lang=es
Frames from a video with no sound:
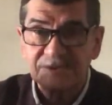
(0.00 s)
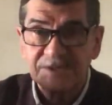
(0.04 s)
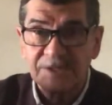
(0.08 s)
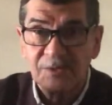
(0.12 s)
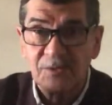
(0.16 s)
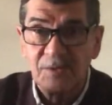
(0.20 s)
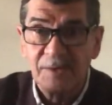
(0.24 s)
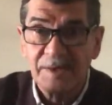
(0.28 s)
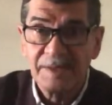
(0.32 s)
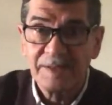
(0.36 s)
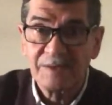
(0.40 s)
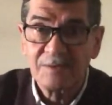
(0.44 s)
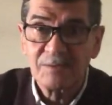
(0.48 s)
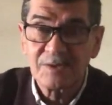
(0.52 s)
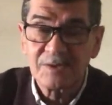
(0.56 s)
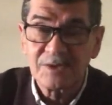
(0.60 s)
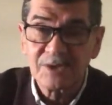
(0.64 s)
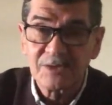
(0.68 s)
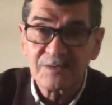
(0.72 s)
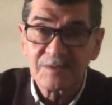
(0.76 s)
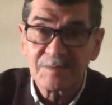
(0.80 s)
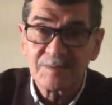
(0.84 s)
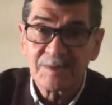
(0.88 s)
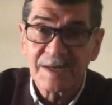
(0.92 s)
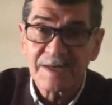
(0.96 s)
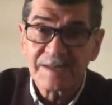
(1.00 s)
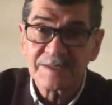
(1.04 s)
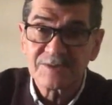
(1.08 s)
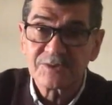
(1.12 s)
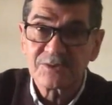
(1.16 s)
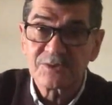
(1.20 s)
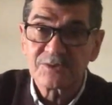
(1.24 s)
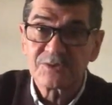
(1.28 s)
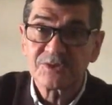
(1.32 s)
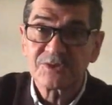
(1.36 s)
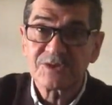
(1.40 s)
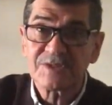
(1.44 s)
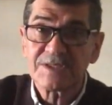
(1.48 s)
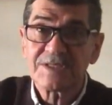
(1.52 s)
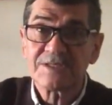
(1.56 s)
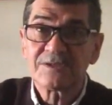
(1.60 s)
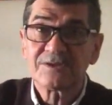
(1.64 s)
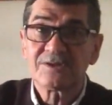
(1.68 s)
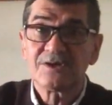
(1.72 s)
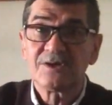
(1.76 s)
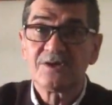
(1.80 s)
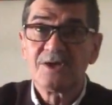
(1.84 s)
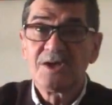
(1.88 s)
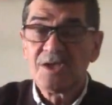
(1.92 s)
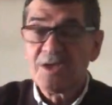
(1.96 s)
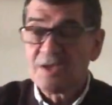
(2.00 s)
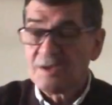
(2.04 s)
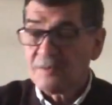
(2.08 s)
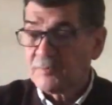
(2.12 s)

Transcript: ¿Se acuerdan cuando vimos la lección 5?